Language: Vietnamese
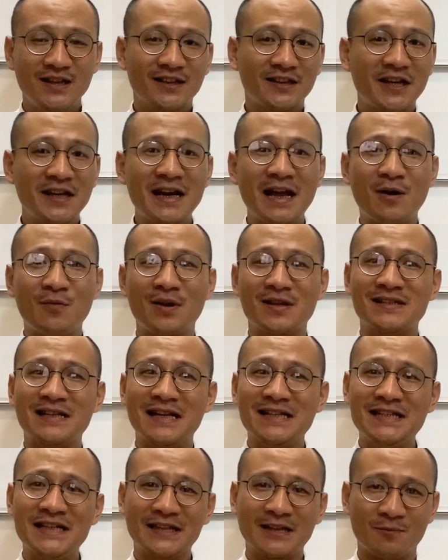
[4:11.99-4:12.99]
Thế nào là
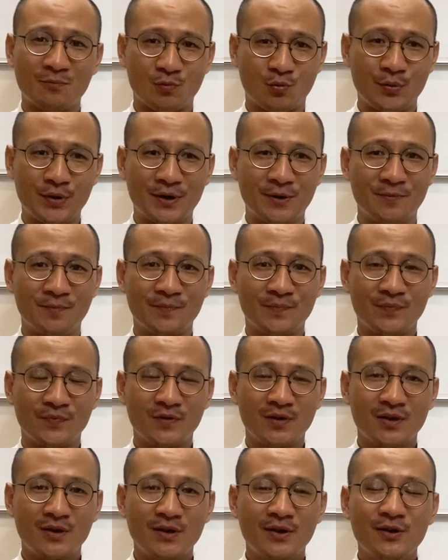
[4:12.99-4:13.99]
giá trị thẩm quyền?
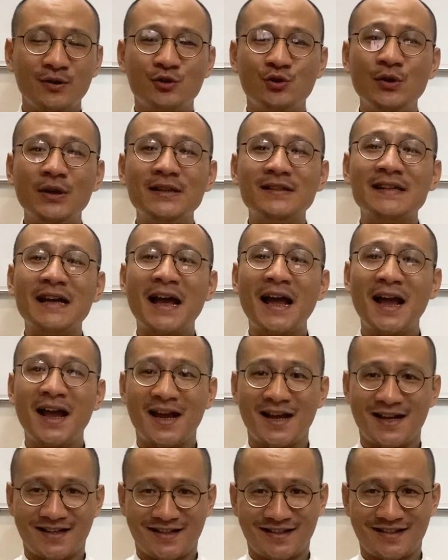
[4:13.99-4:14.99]
Chuyên
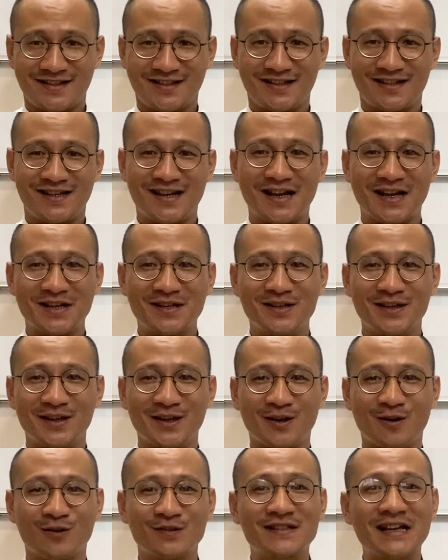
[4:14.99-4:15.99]
gia là
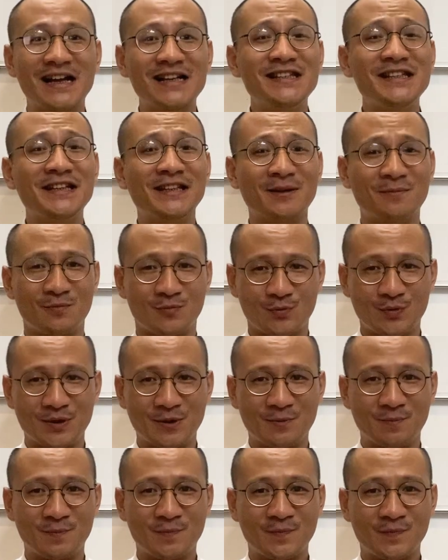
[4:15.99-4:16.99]
người có giá trị thẩm
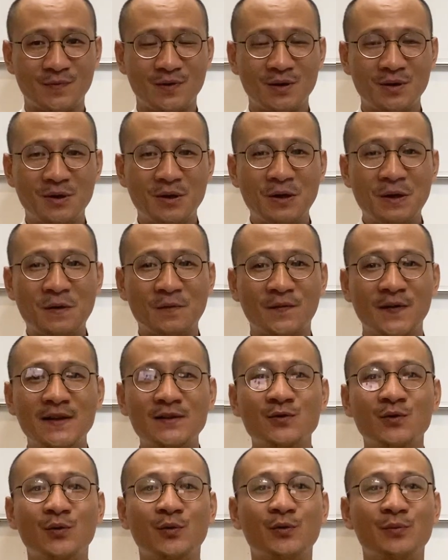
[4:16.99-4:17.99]
quyền. Ví
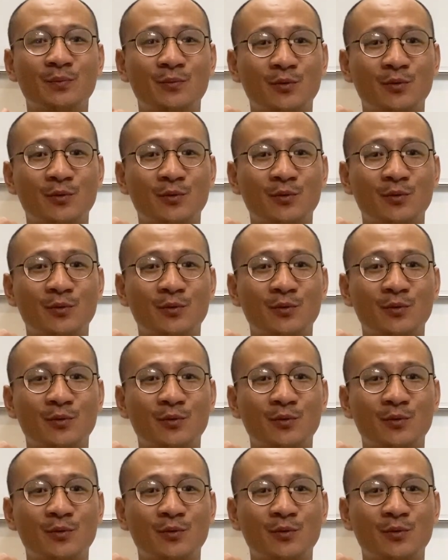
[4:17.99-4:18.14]
dụ